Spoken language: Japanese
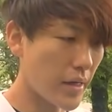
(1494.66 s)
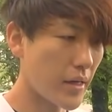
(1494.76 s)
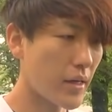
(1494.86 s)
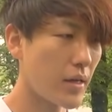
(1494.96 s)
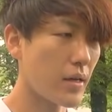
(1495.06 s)
い、
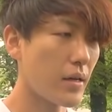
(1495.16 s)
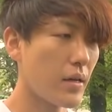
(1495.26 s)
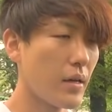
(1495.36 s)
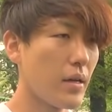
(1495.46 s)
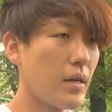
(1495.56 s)

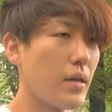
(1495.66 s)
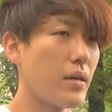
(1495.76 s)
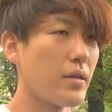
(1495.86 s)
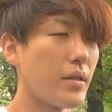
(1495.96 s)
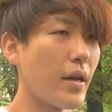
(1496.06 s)

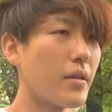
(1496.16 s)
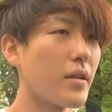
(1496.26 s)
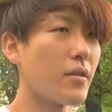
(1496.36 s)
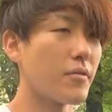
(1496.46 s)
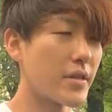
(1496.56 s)
悩ん
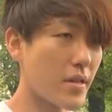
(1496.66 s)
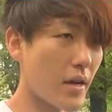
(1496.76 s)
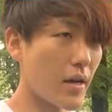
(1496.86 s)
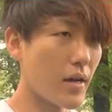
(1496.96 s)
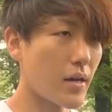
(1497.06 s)
だのです
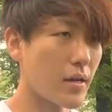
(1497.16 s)
が、